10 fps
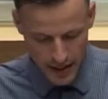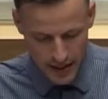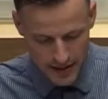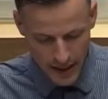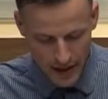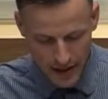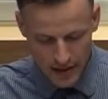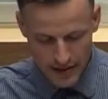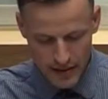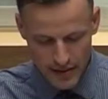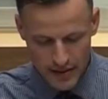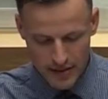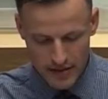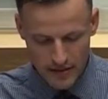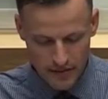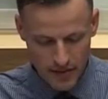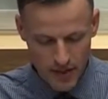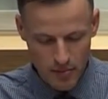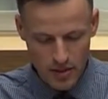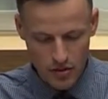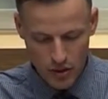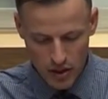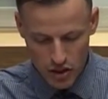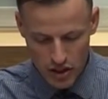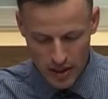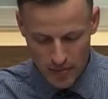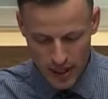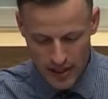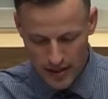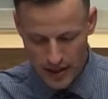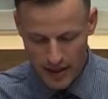Denn nichts anderes ist es, wenn im historischen Ambiente